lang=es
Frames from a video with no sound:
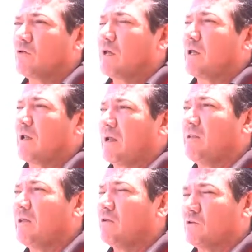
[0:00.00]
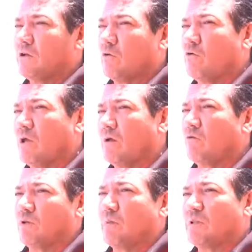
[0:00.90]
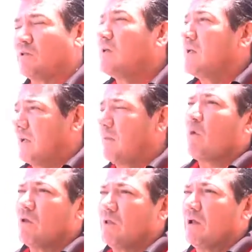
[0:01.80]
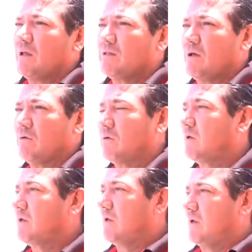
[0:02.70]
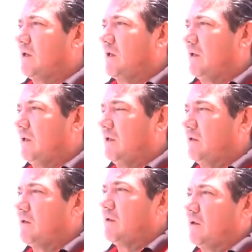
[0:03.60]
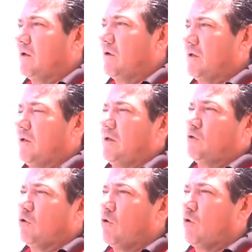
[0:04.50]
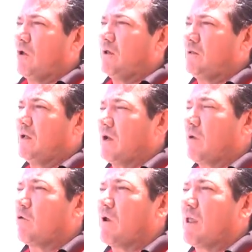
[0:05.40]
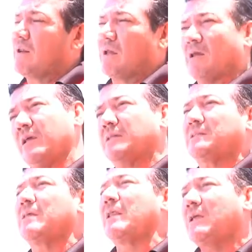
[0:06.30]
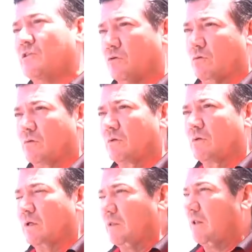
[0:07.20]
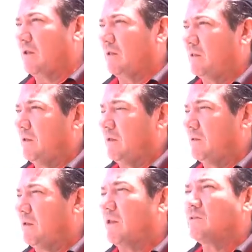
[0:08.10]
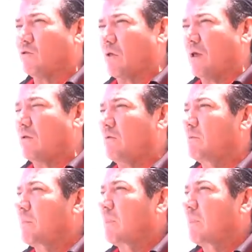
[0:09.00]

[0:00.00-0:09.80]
O sea, que la gente se incluya, justamente es, la política del Estado, que eh, todo lo que tenga que ver con el arte, que es ese derecho que tiene que eh, tener el ciudadano,